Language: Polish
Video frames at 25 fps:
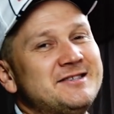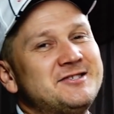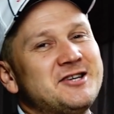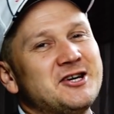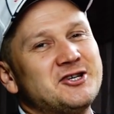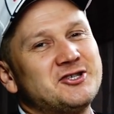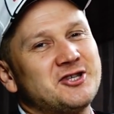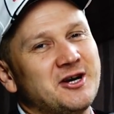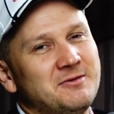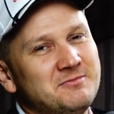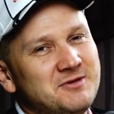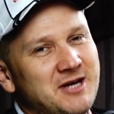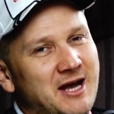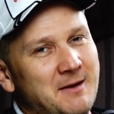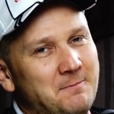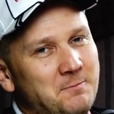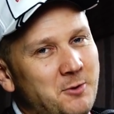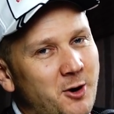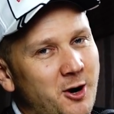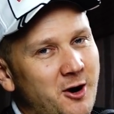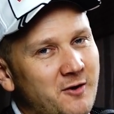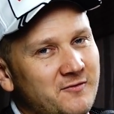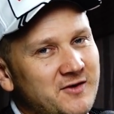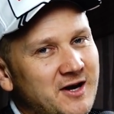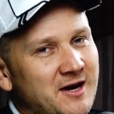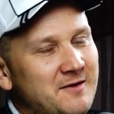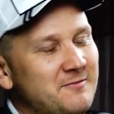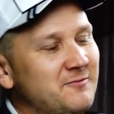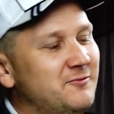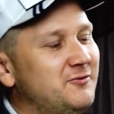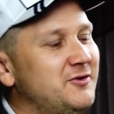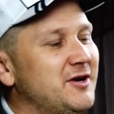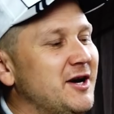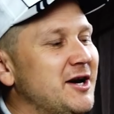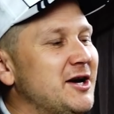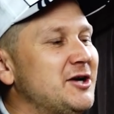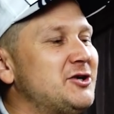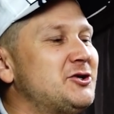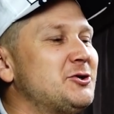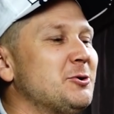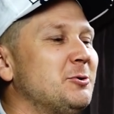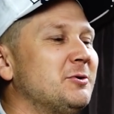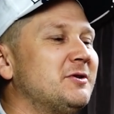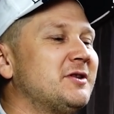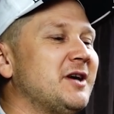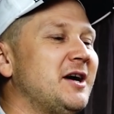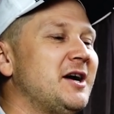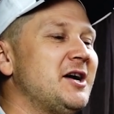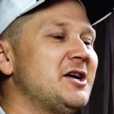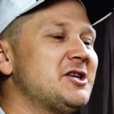Zresztą nie powiem,
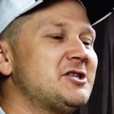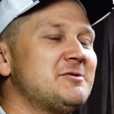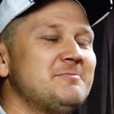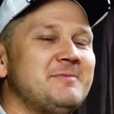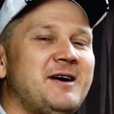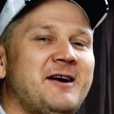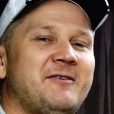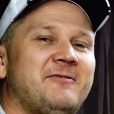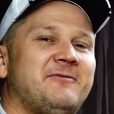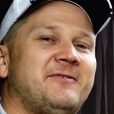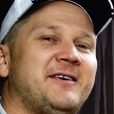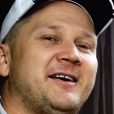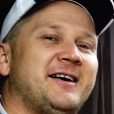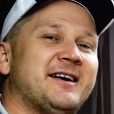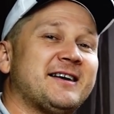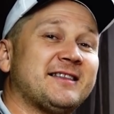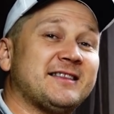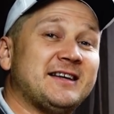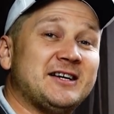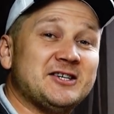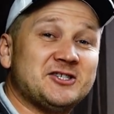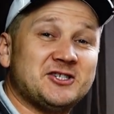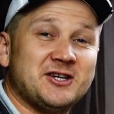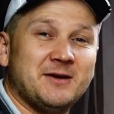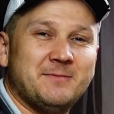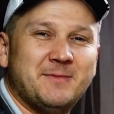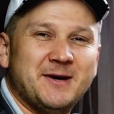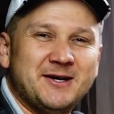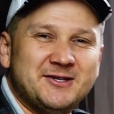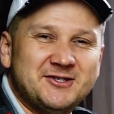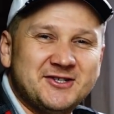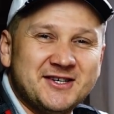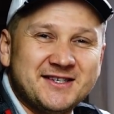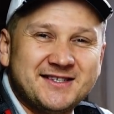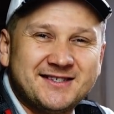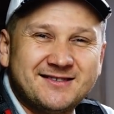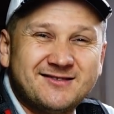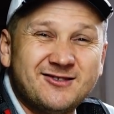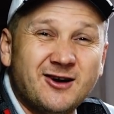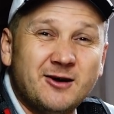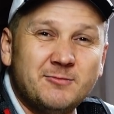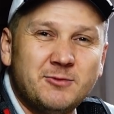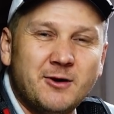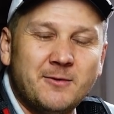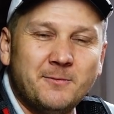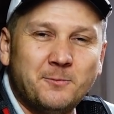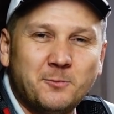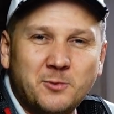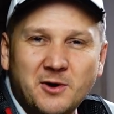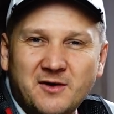Wiesiu też ma farta, że będzie z
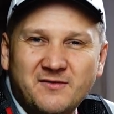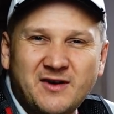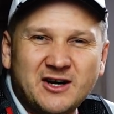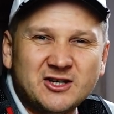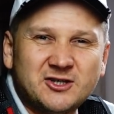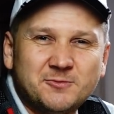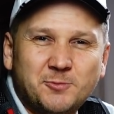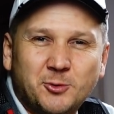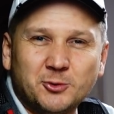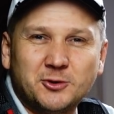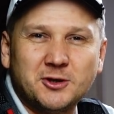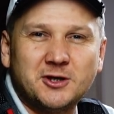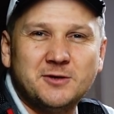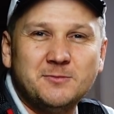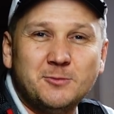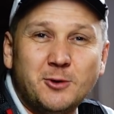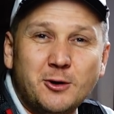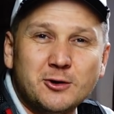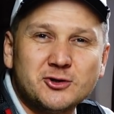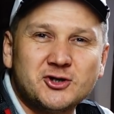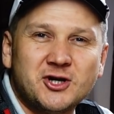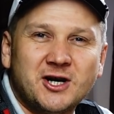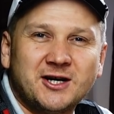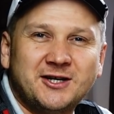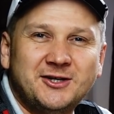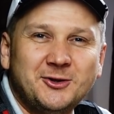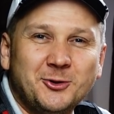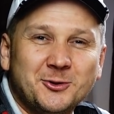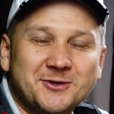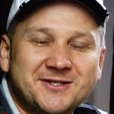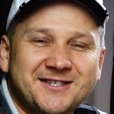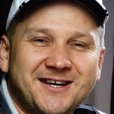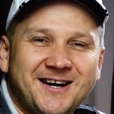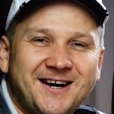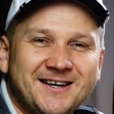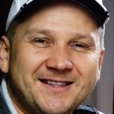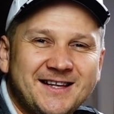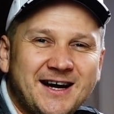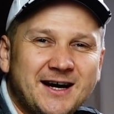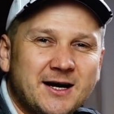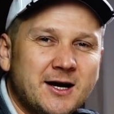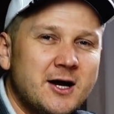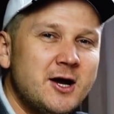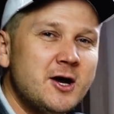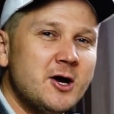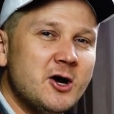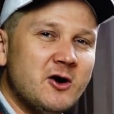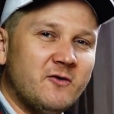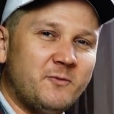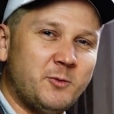Tobą pływać po tych morzach i oceanach
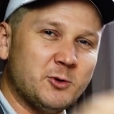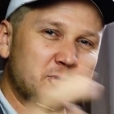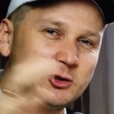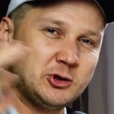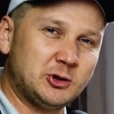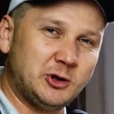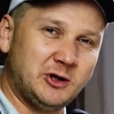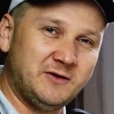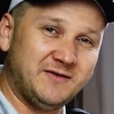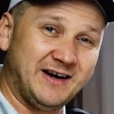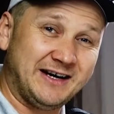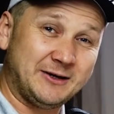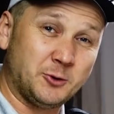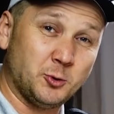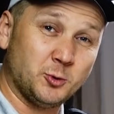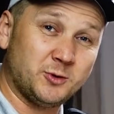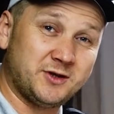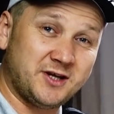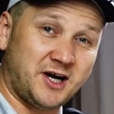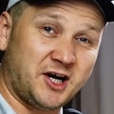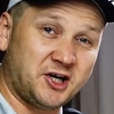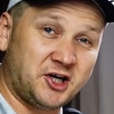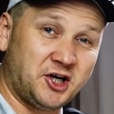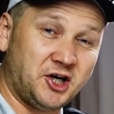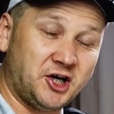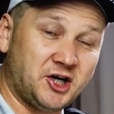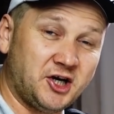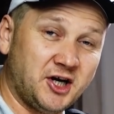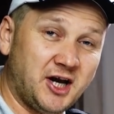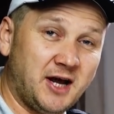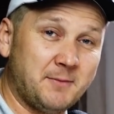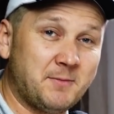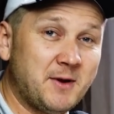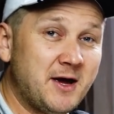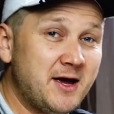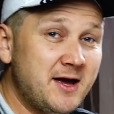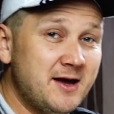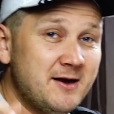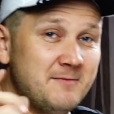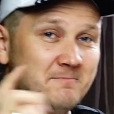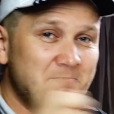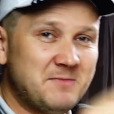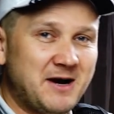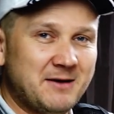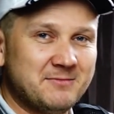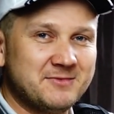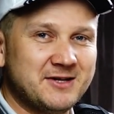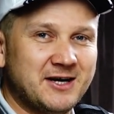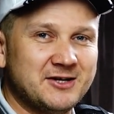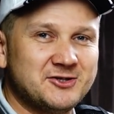w poszukiwaniu takich ryb.
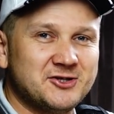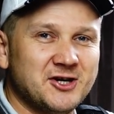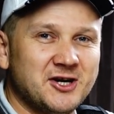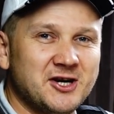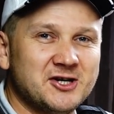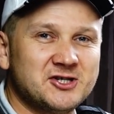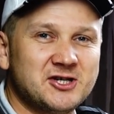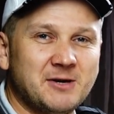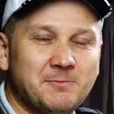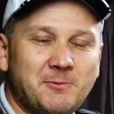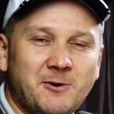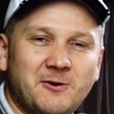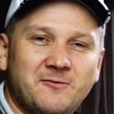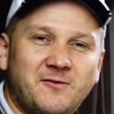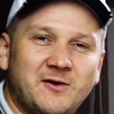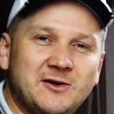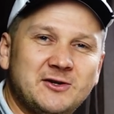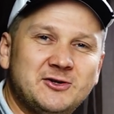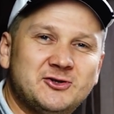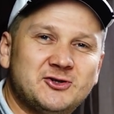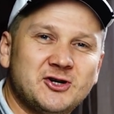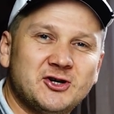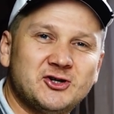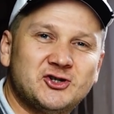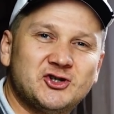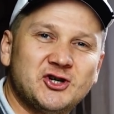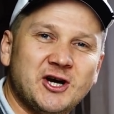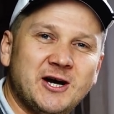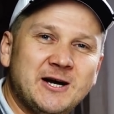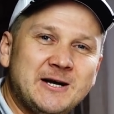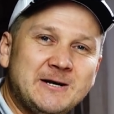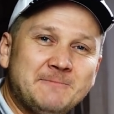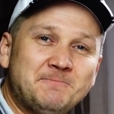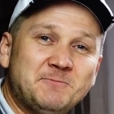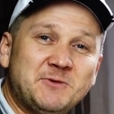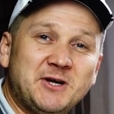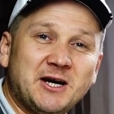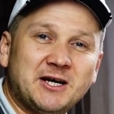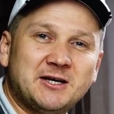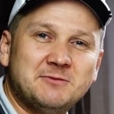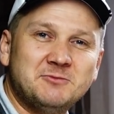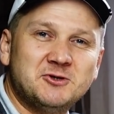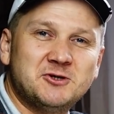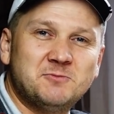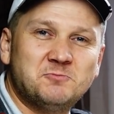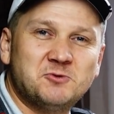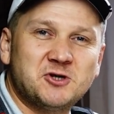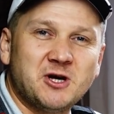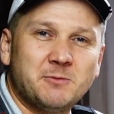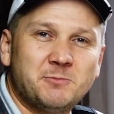Mam nadzieję, że pochwalicie się
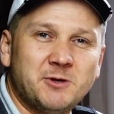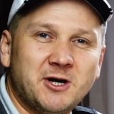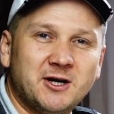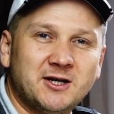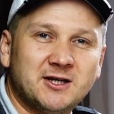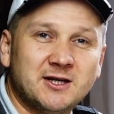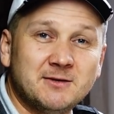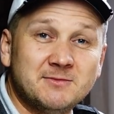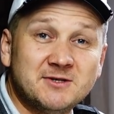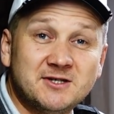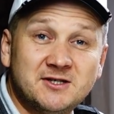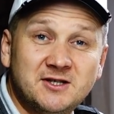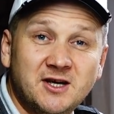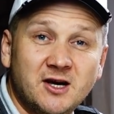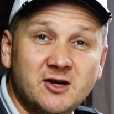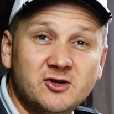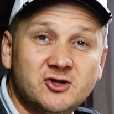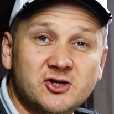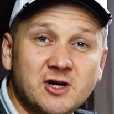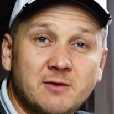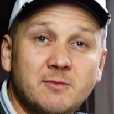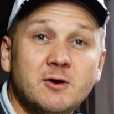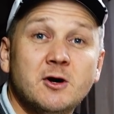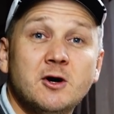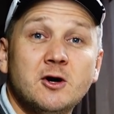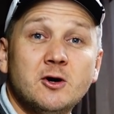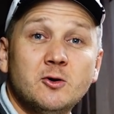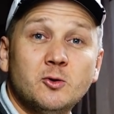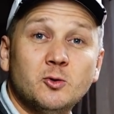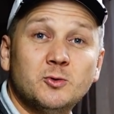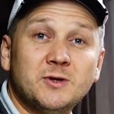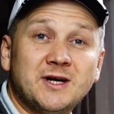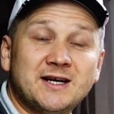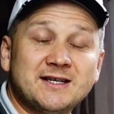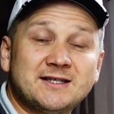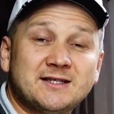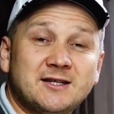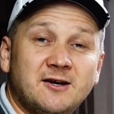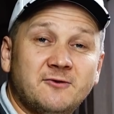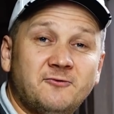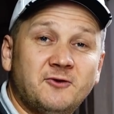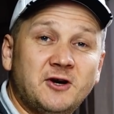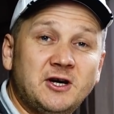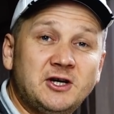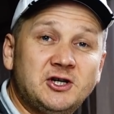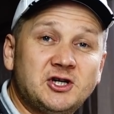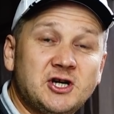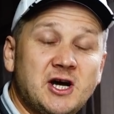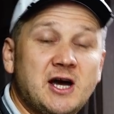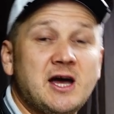jakimś przepięknym zdjęciem u nas na
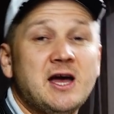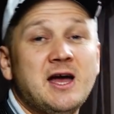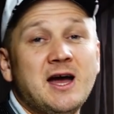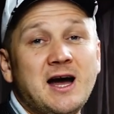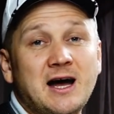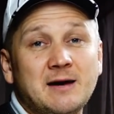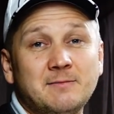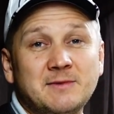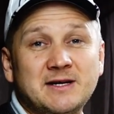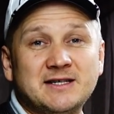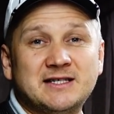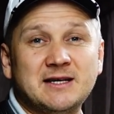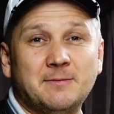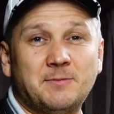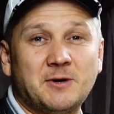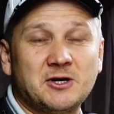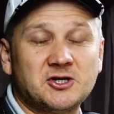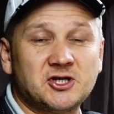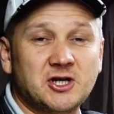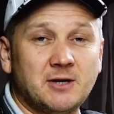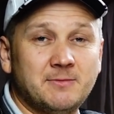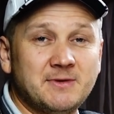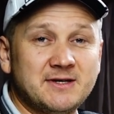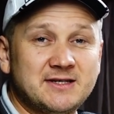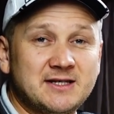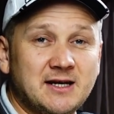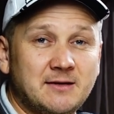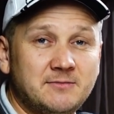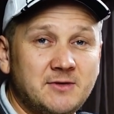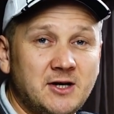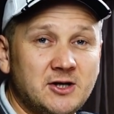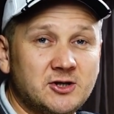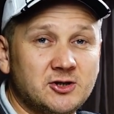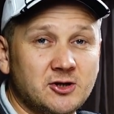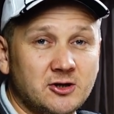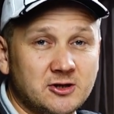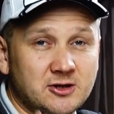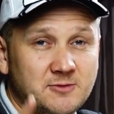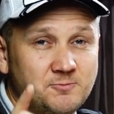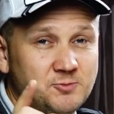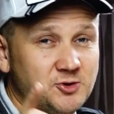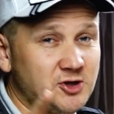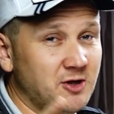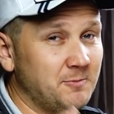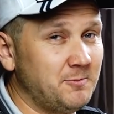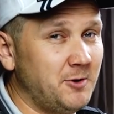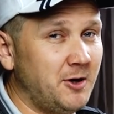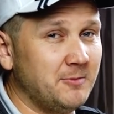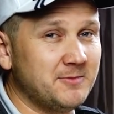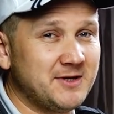fejsie, a my zapraszamy za miesiąc.
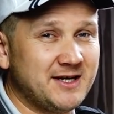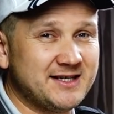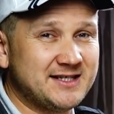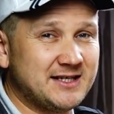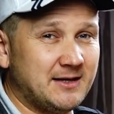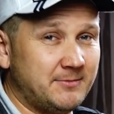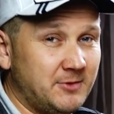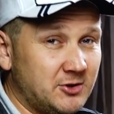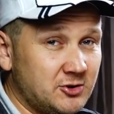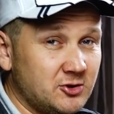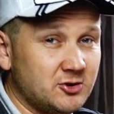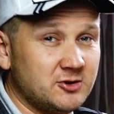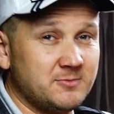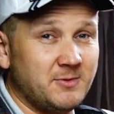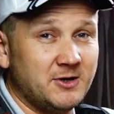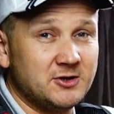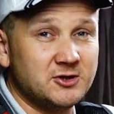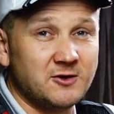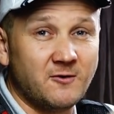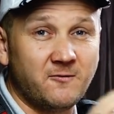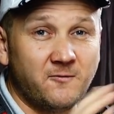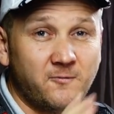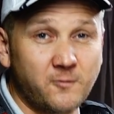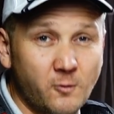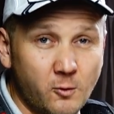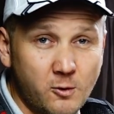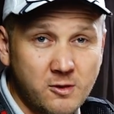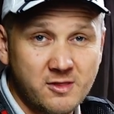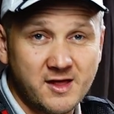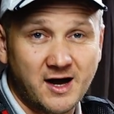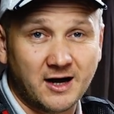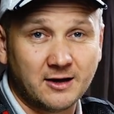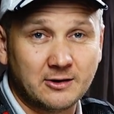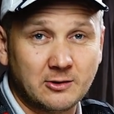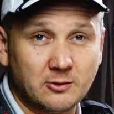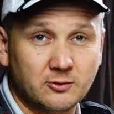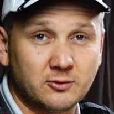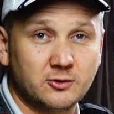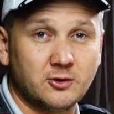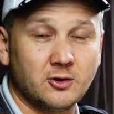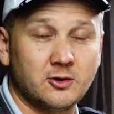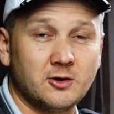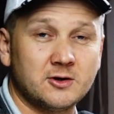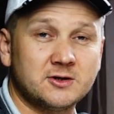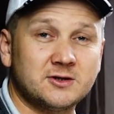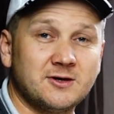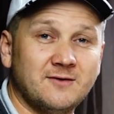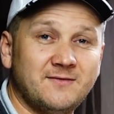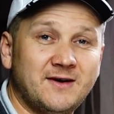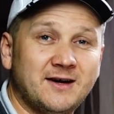Przypomnę, za miesiąc będzie full nagród do
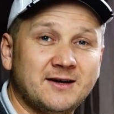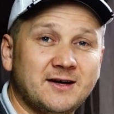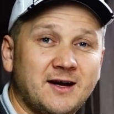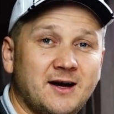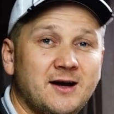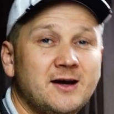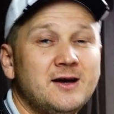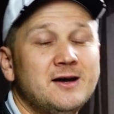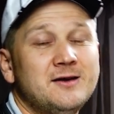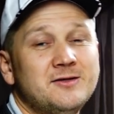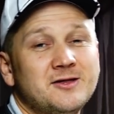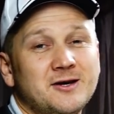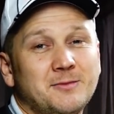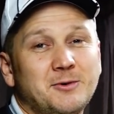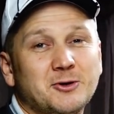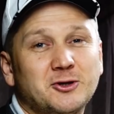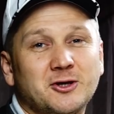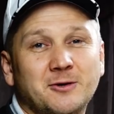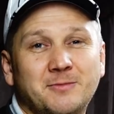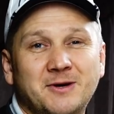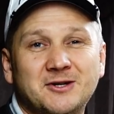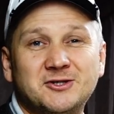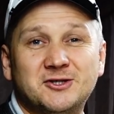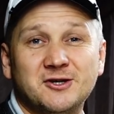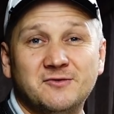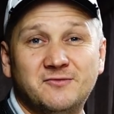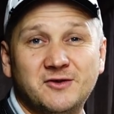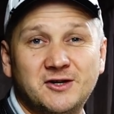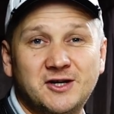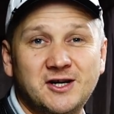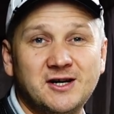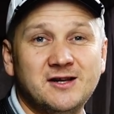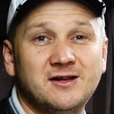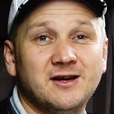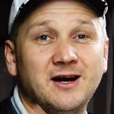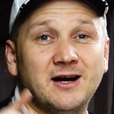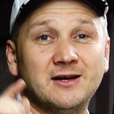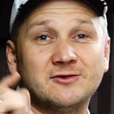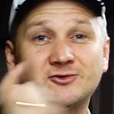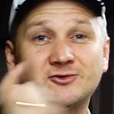losowania, no bo to będzie Wigilia.